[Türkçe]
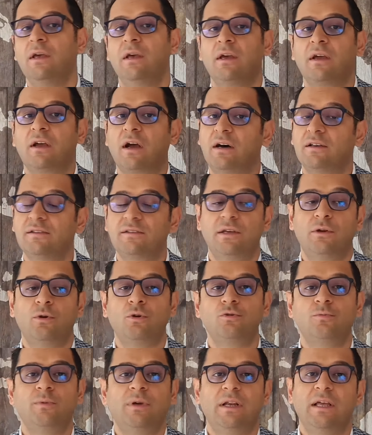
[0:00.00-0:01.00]

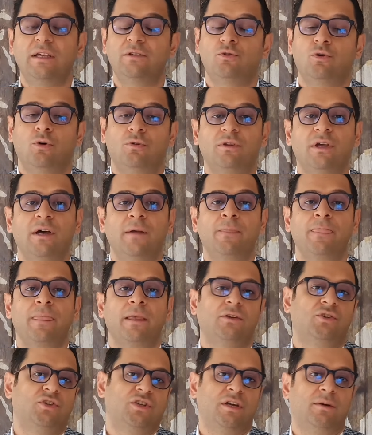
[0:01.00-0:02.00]
kanseröz bir lezyonda
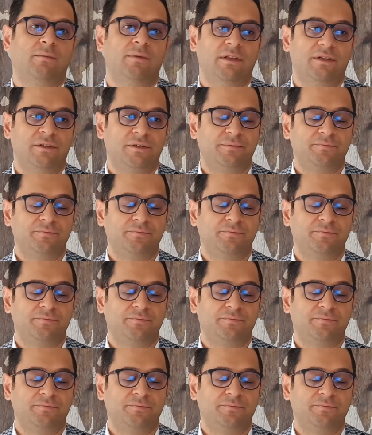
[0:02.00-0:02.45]
çıkabilir.